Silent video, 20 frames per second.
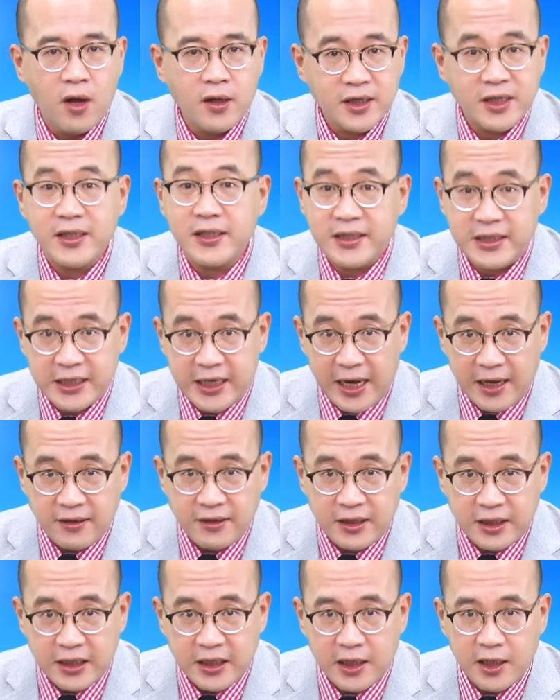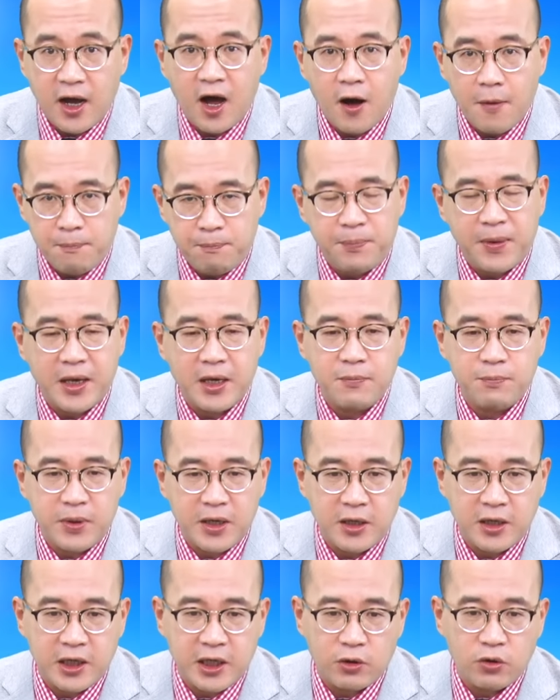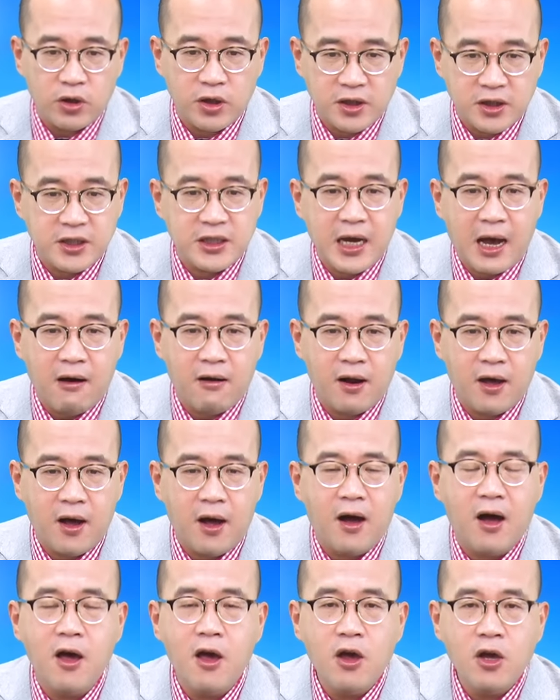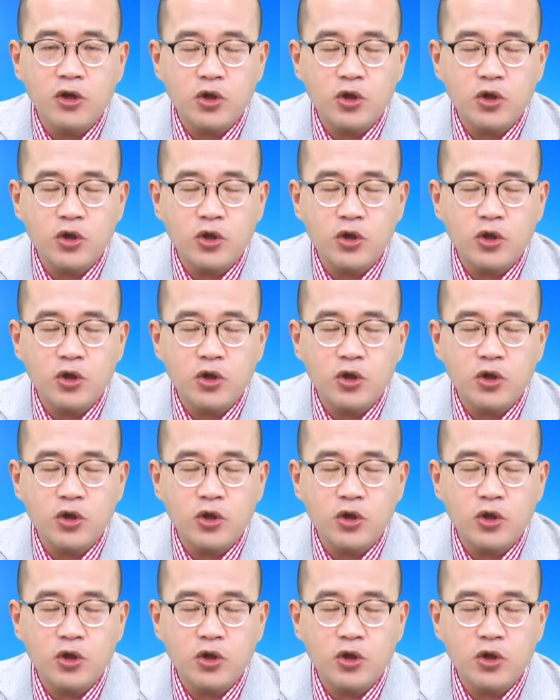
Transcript: 这是前提哈，杯柄理论记好了哈。